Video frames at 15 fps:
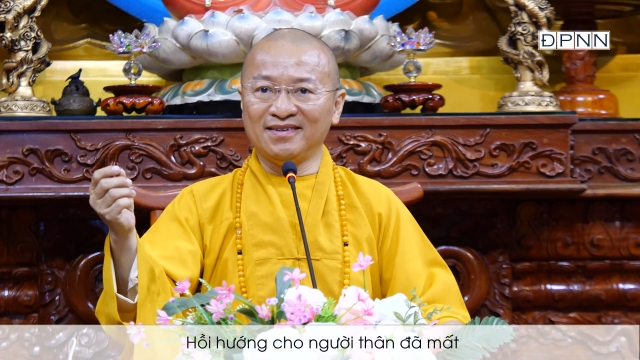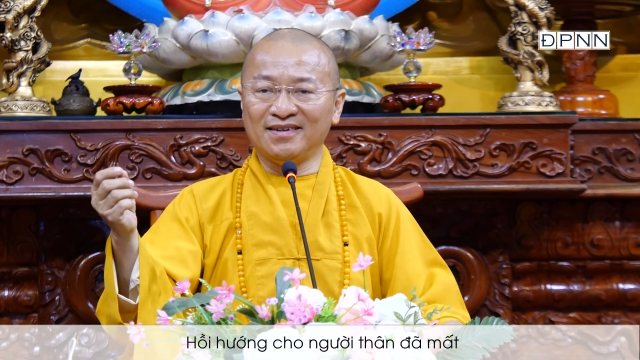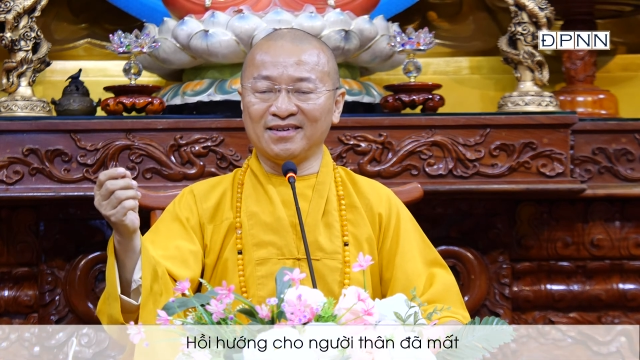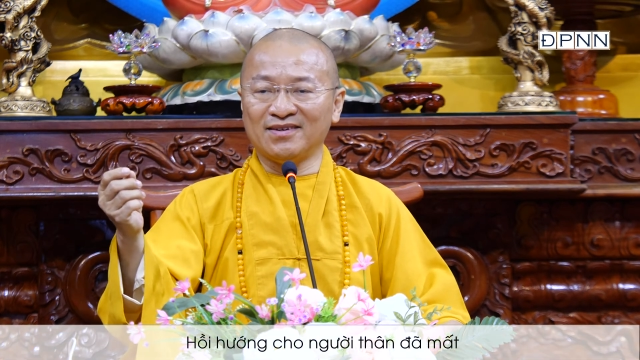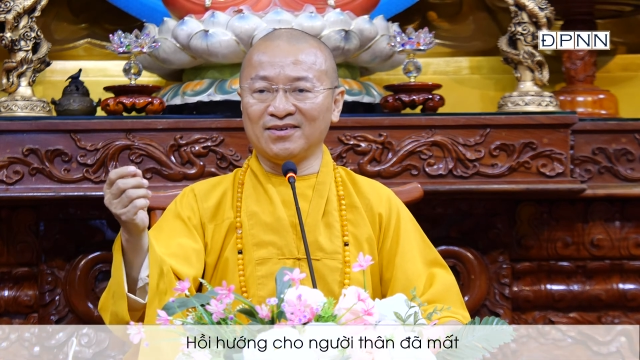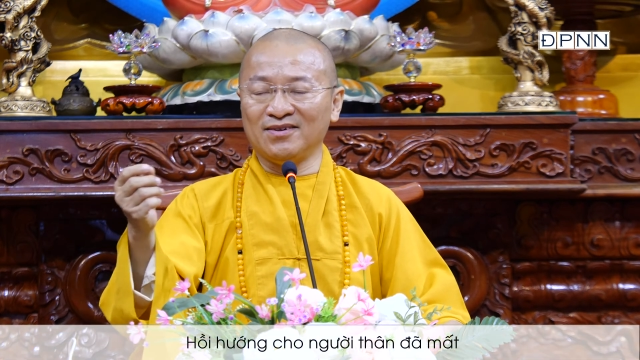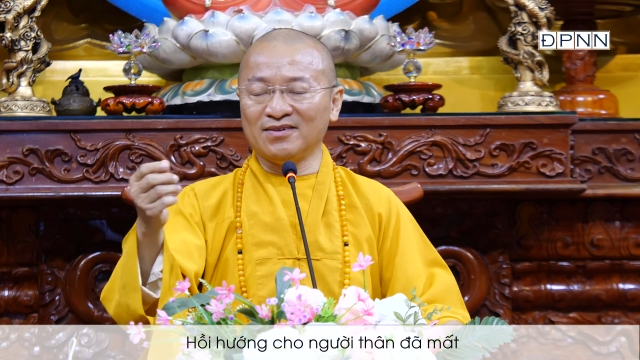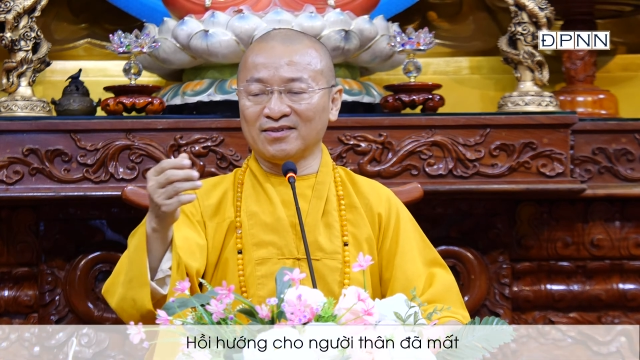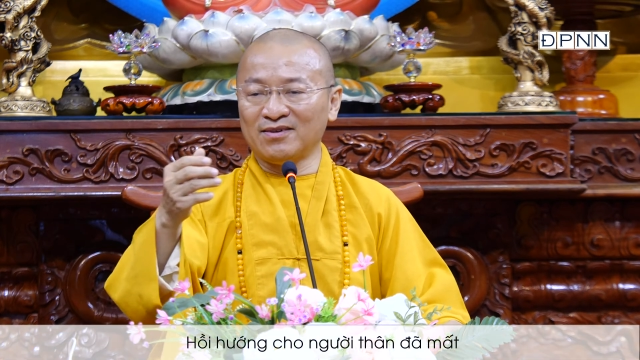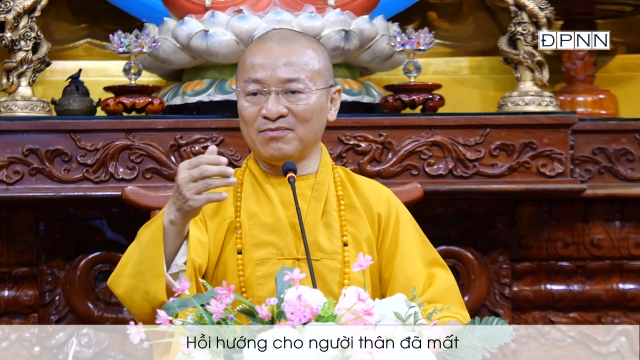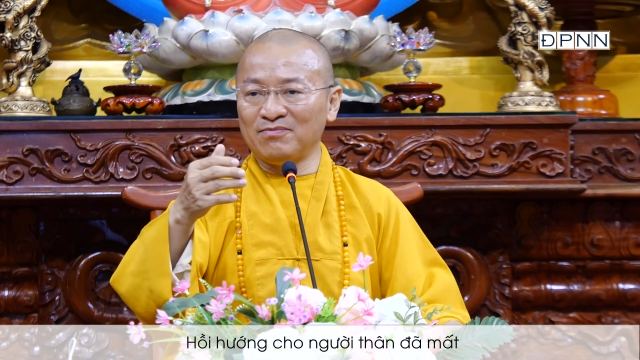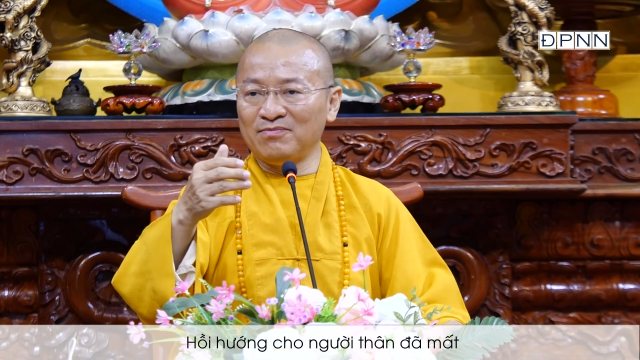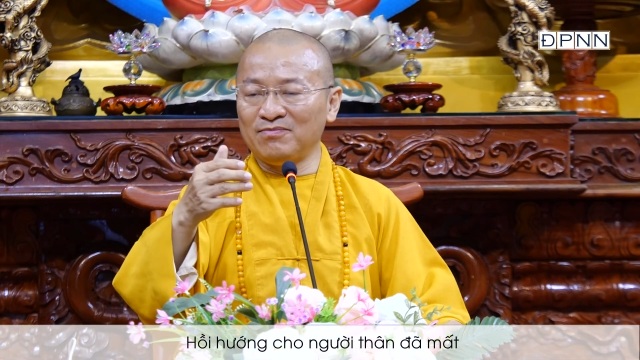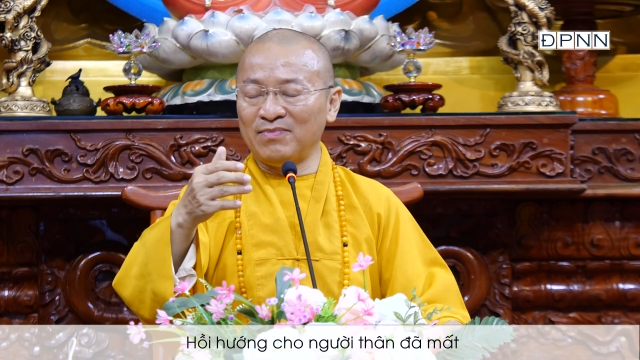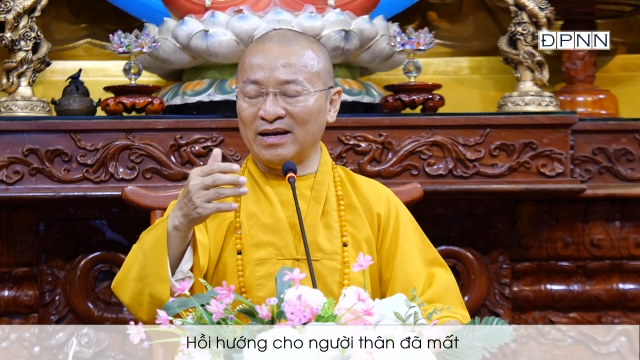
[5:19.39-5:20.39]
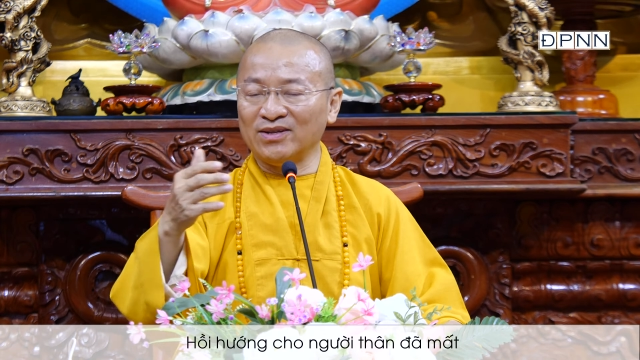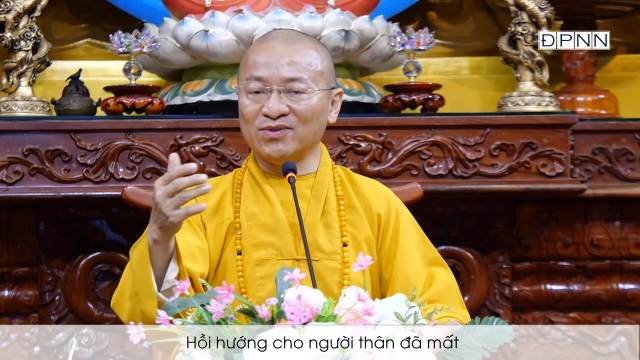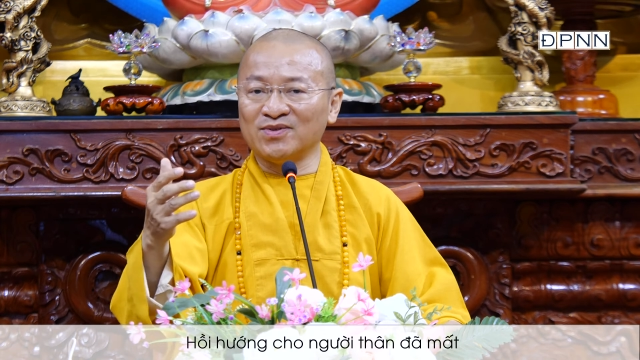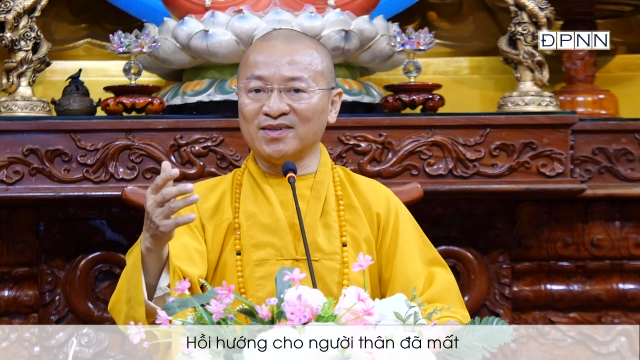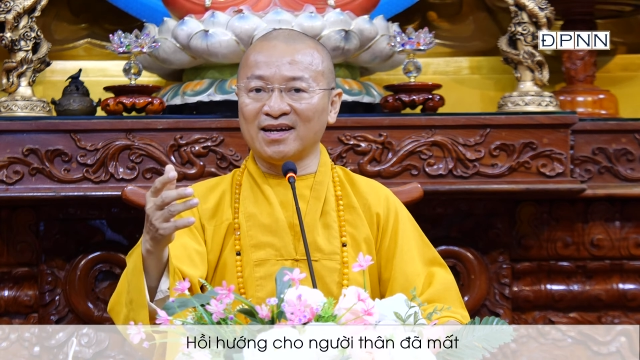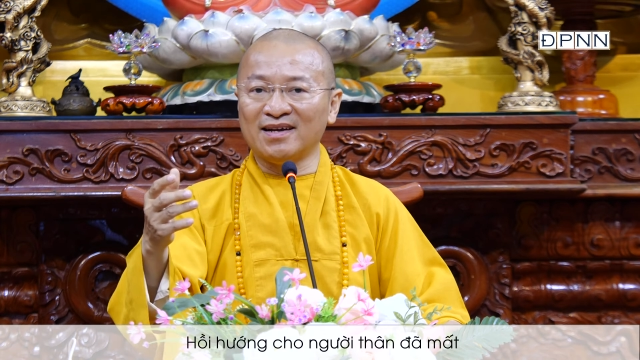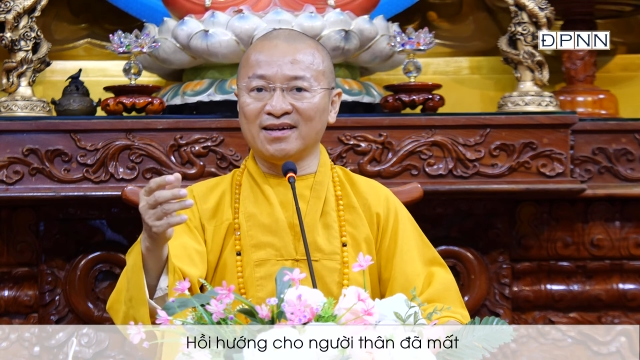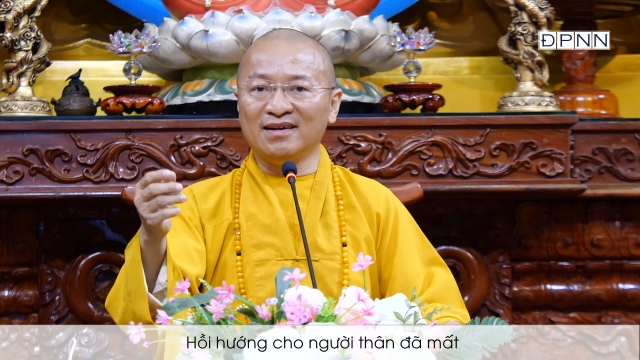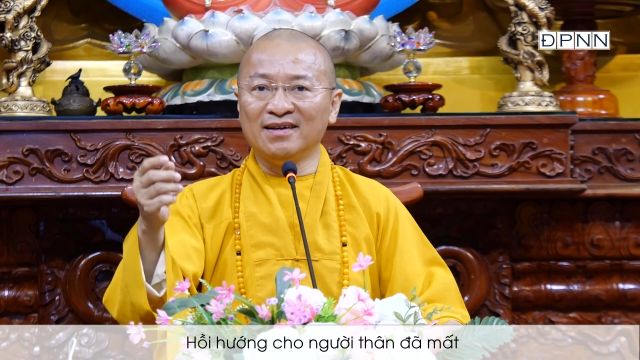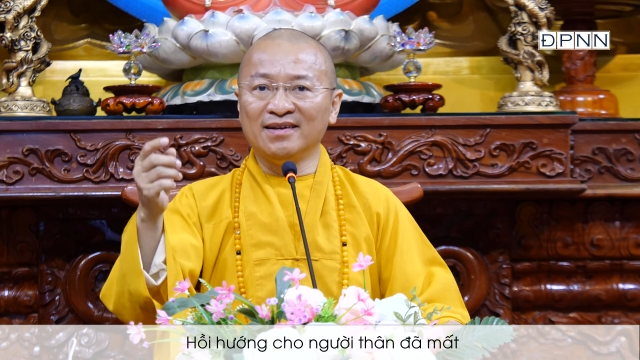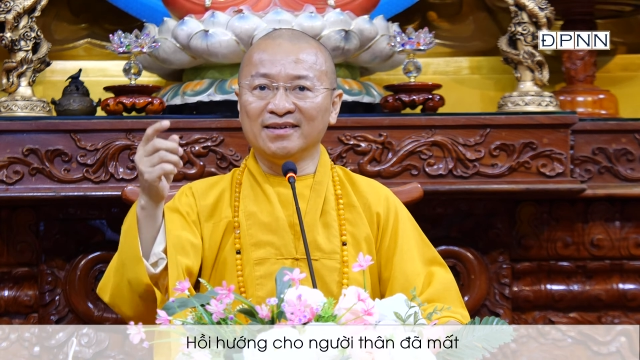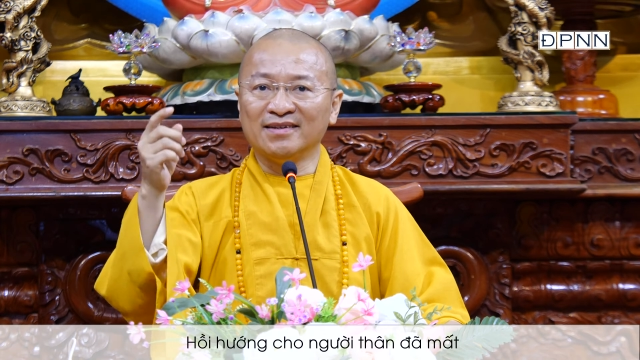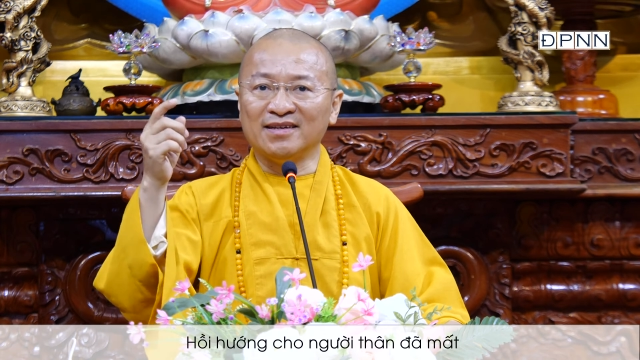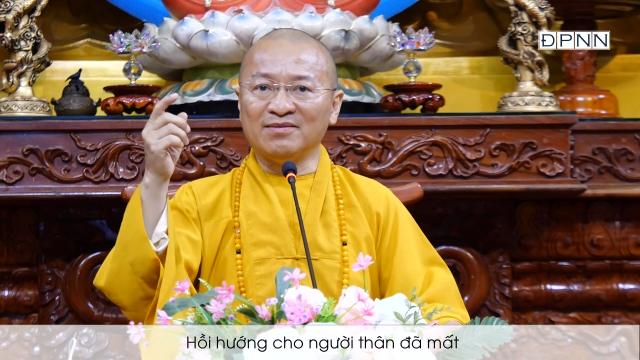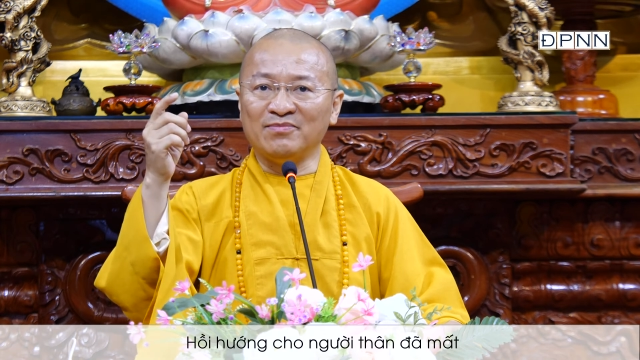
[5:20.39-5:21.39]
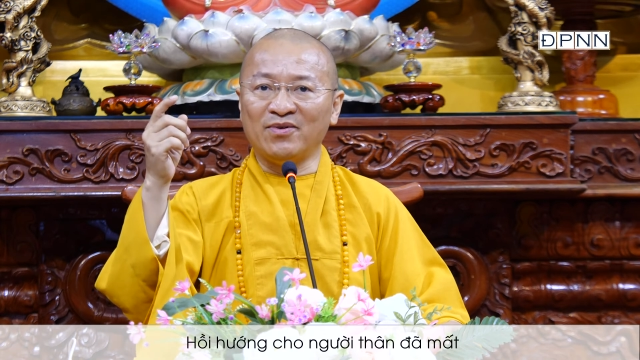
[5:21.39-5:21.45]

Còn trong 7 tuần thất thì